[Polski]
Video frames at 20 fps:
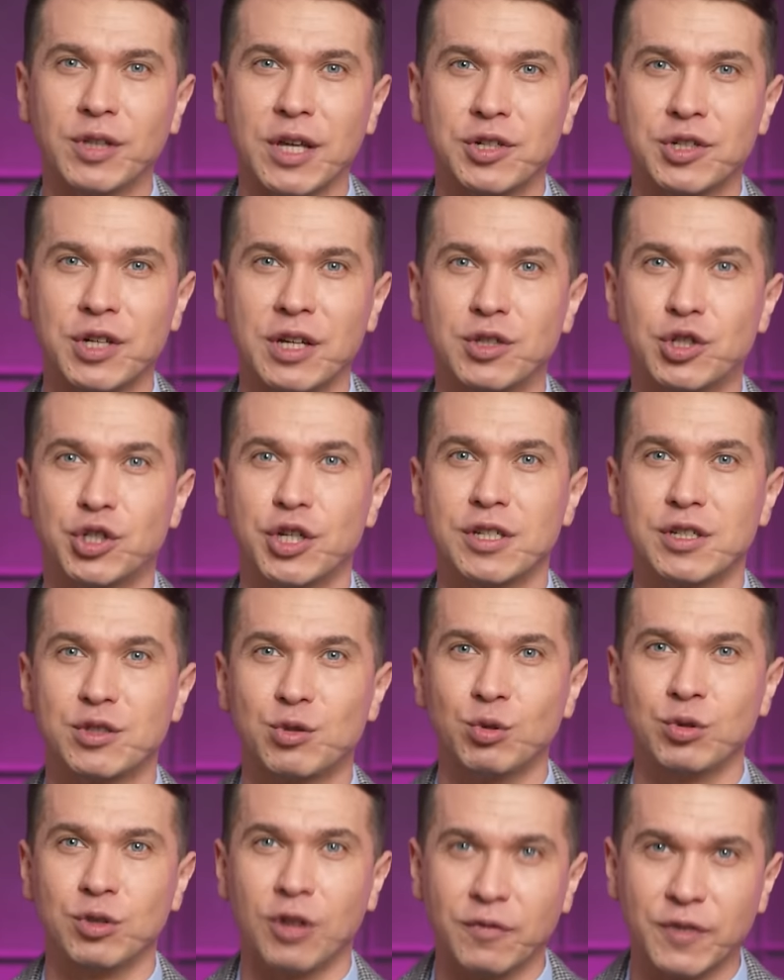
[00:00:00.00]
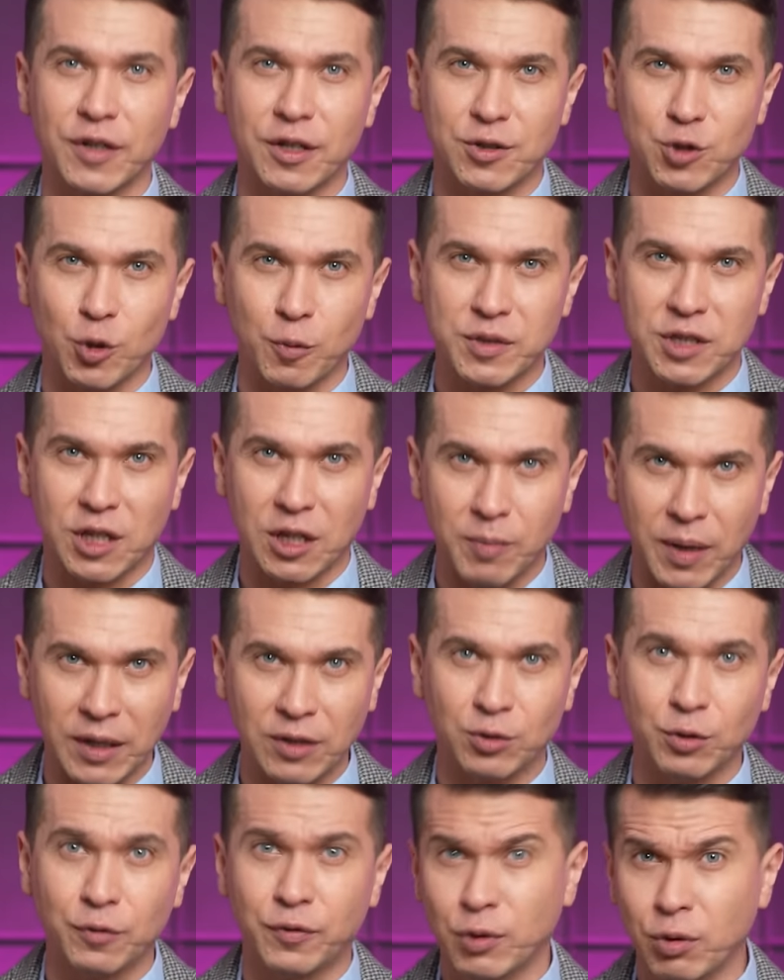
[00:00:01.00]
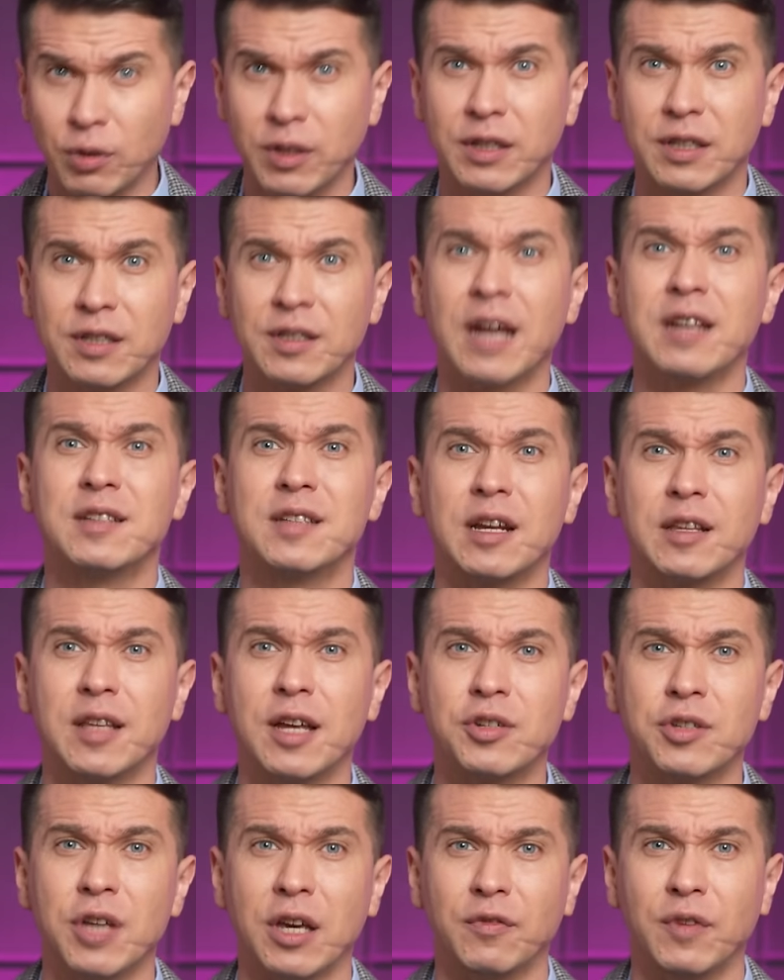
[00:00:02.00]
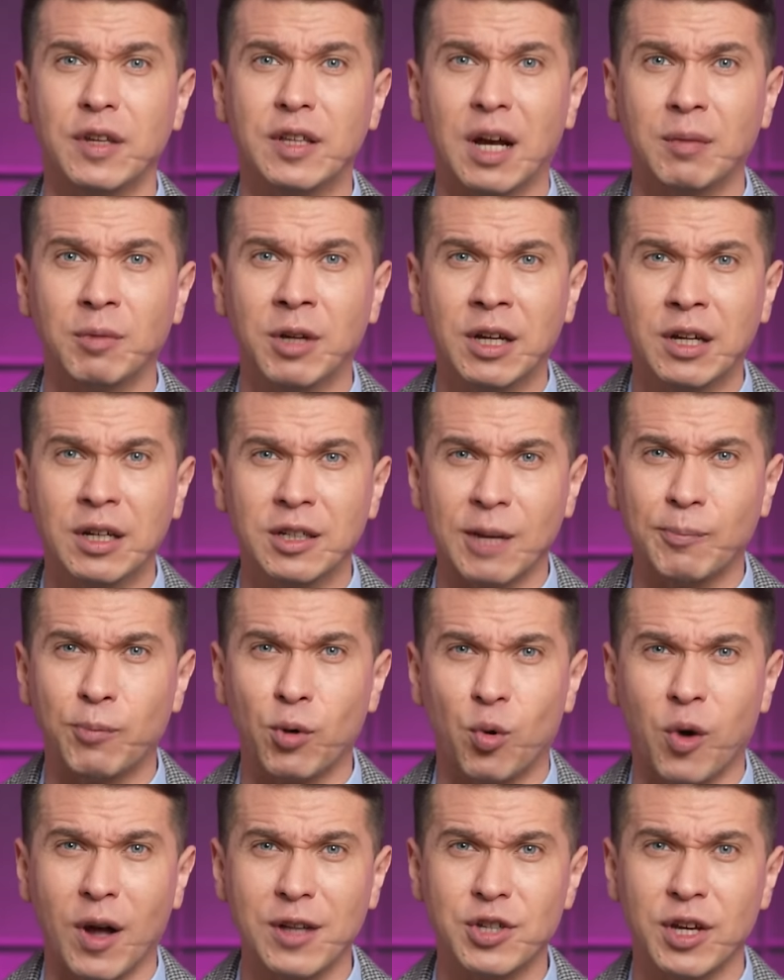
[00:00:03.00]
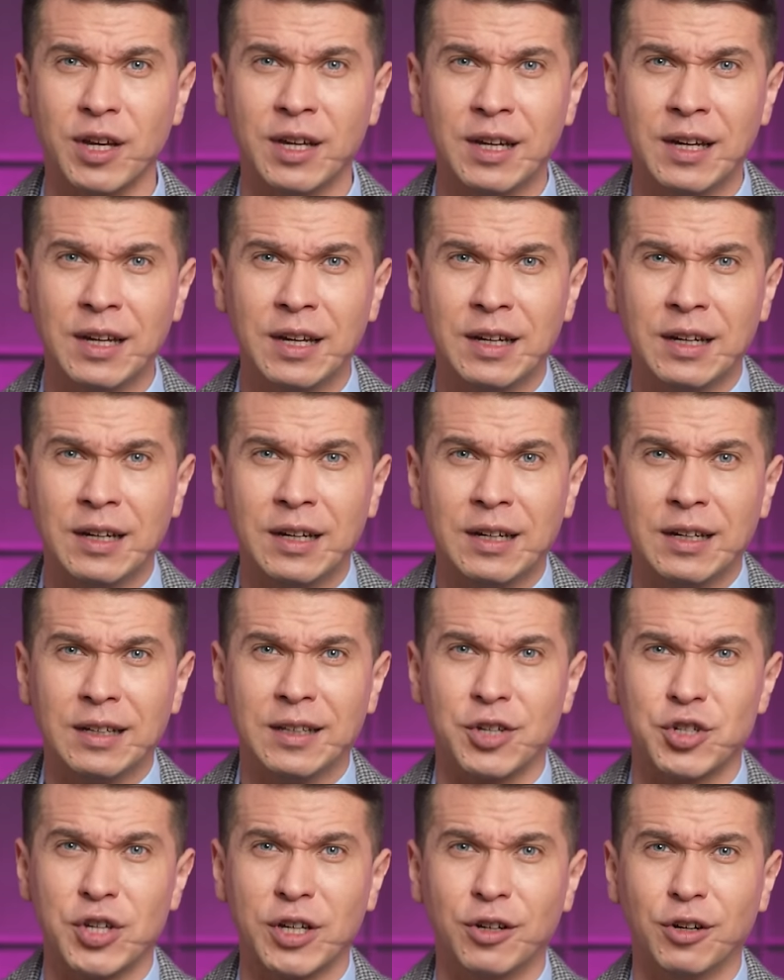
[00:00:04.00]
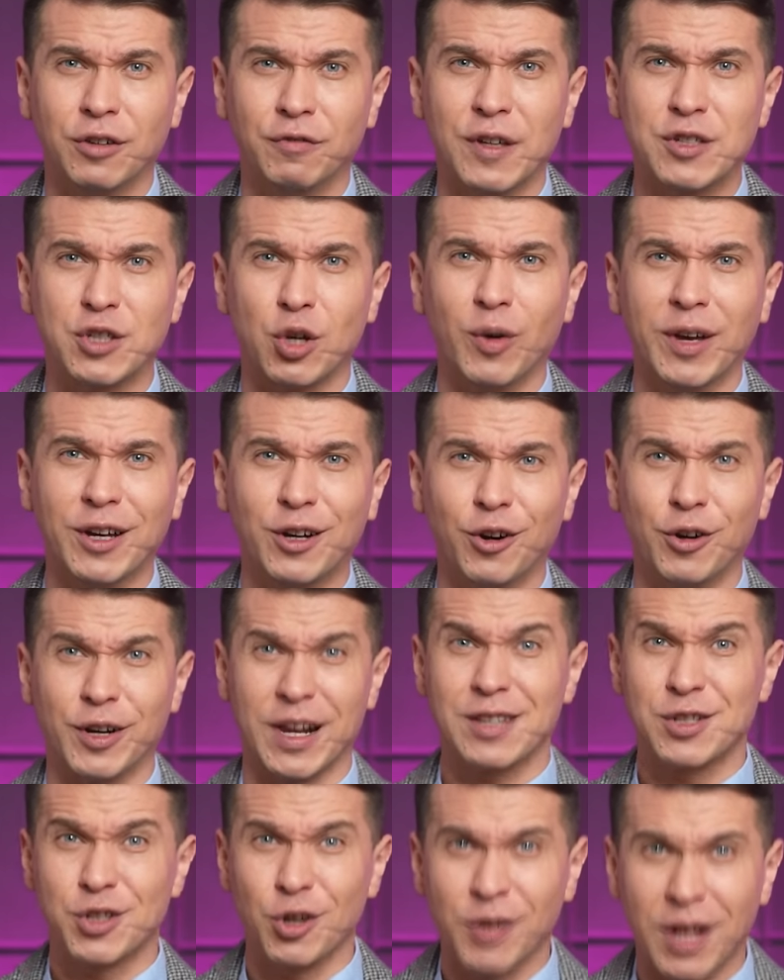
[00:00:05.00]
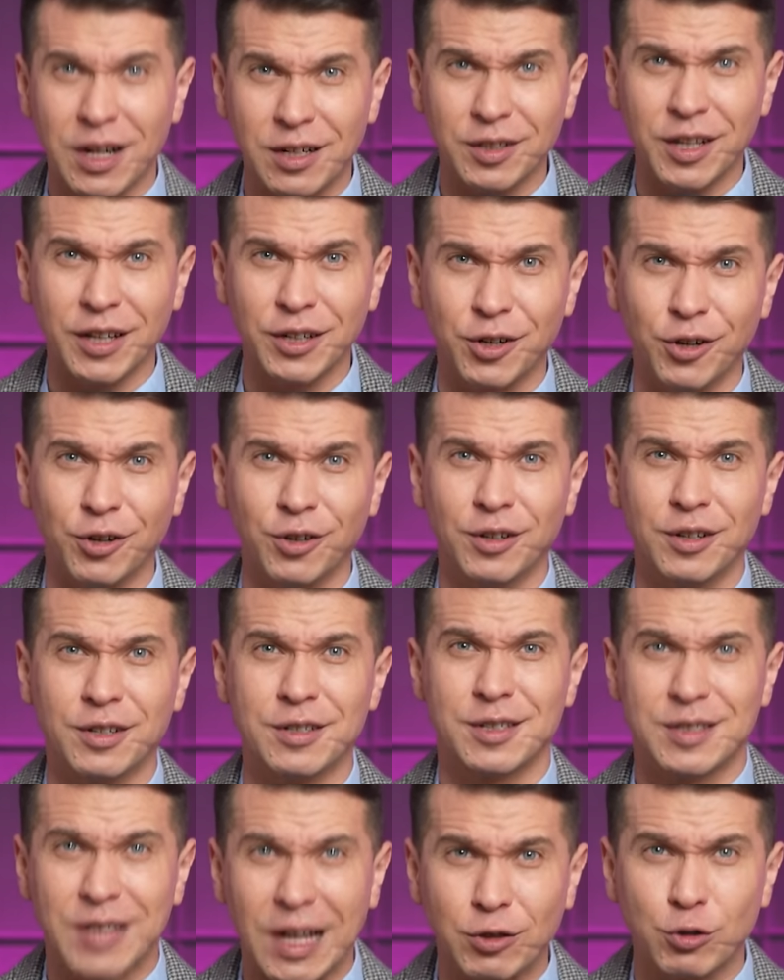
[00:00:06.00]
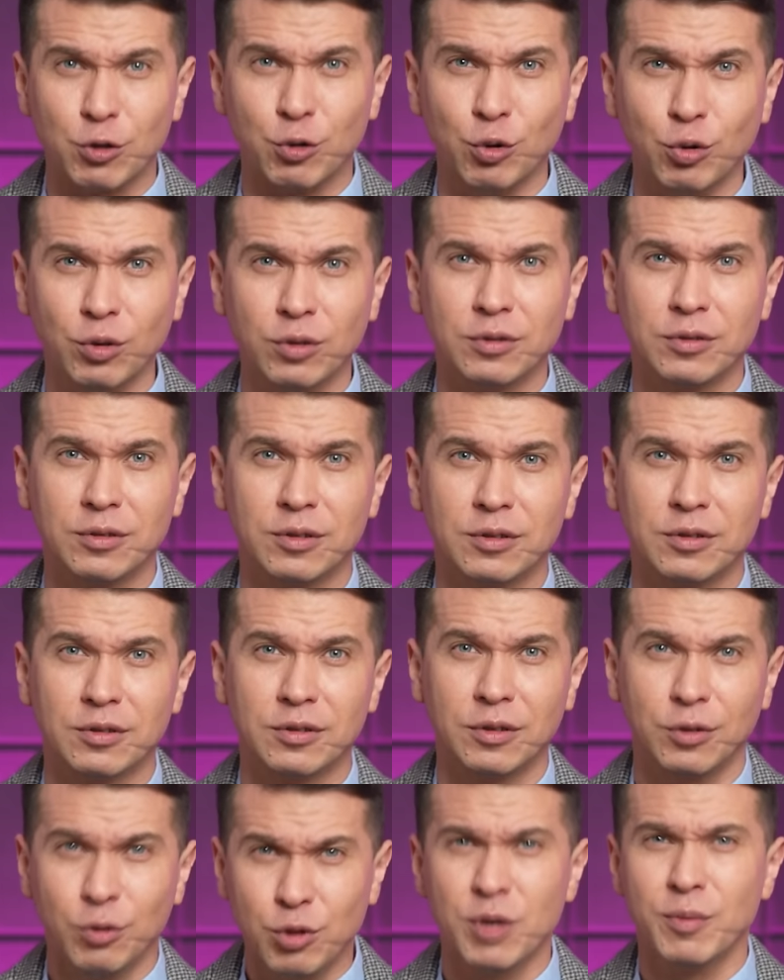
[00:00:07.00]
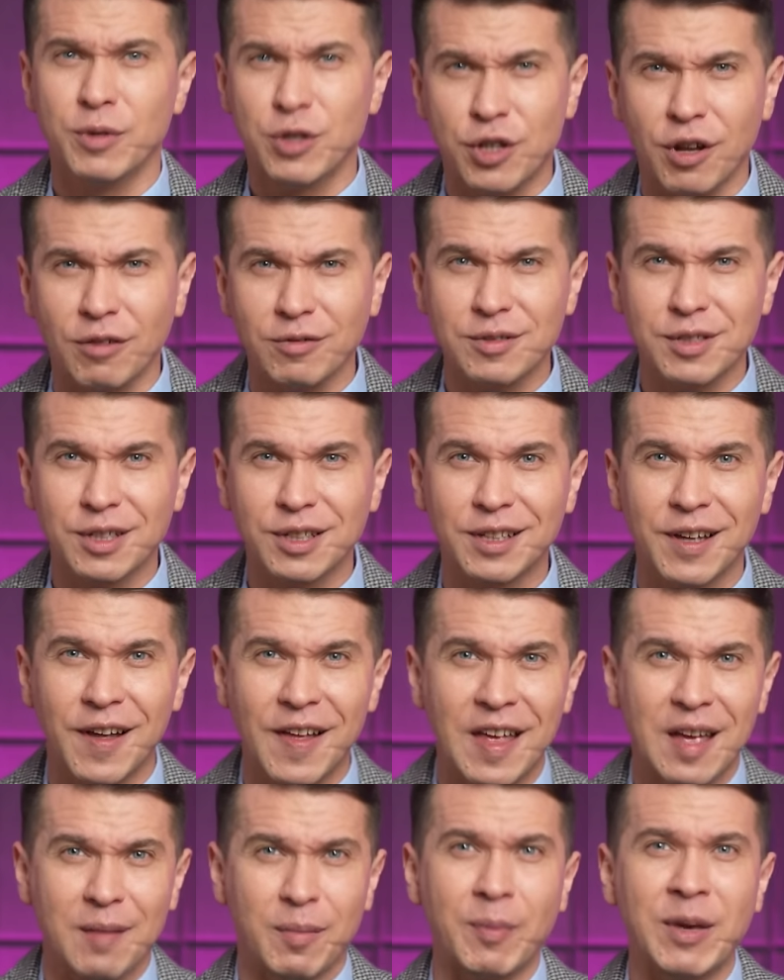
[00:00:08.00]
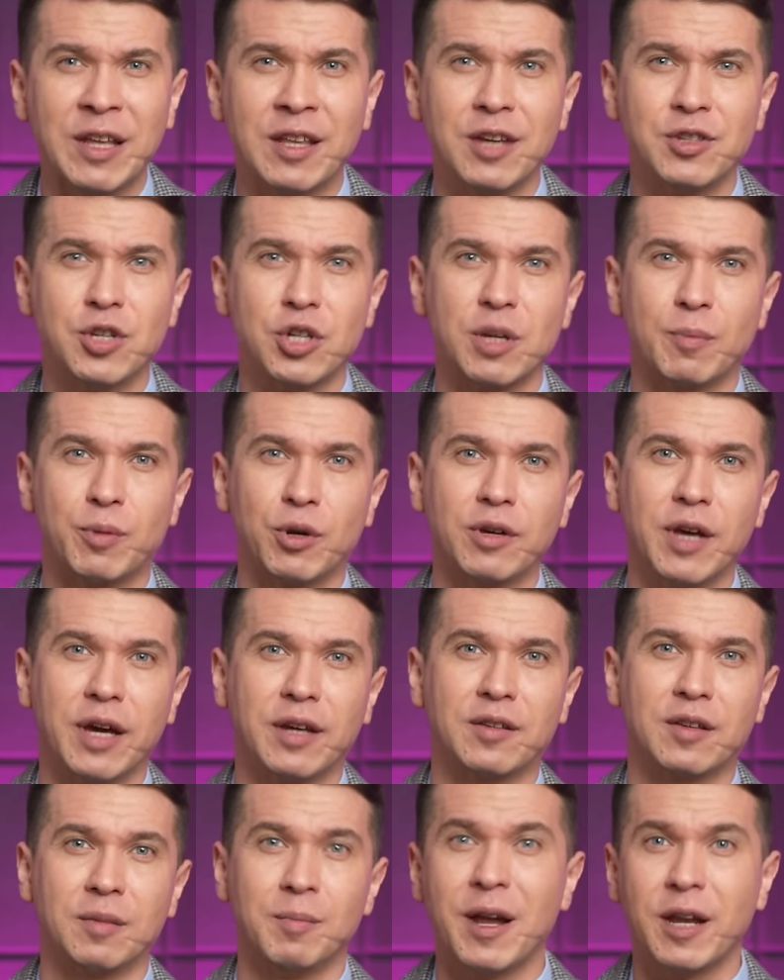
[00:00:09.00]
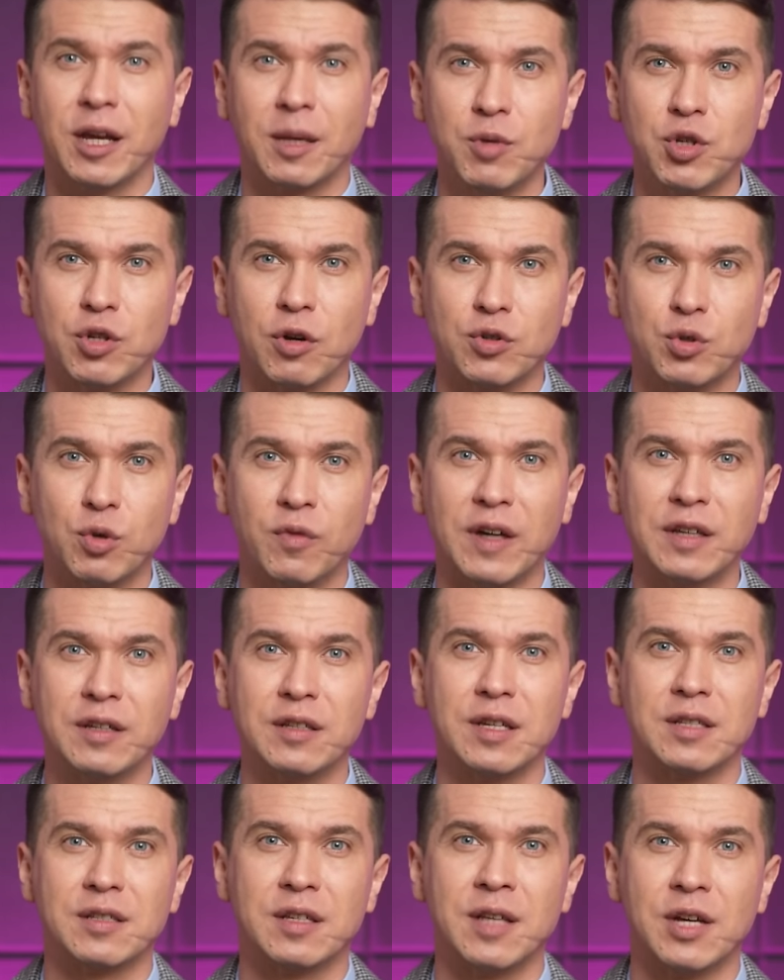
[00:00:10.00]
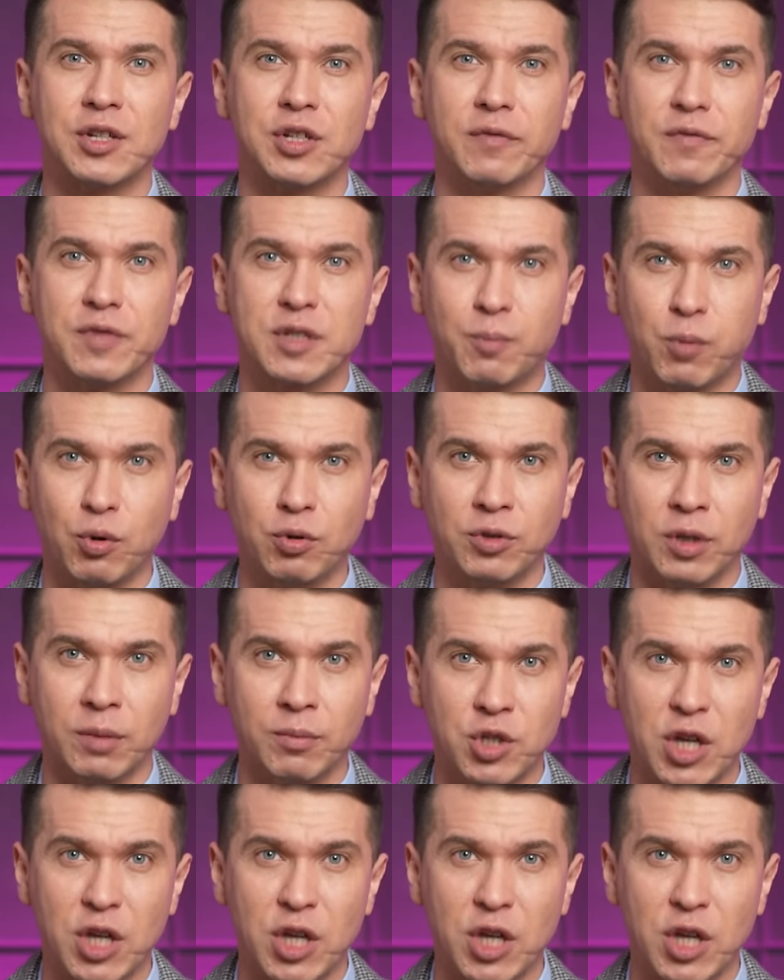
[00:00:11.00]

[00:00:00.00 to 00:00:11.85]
też 300 nowych subskrybentów, których najserdeczniej witam na pokładzie naszego wesołego, racjonalnego statku ludzi myślących. Pamiętajcie, że projekt Marek Miśkoczuwaj jest naszym wspólnym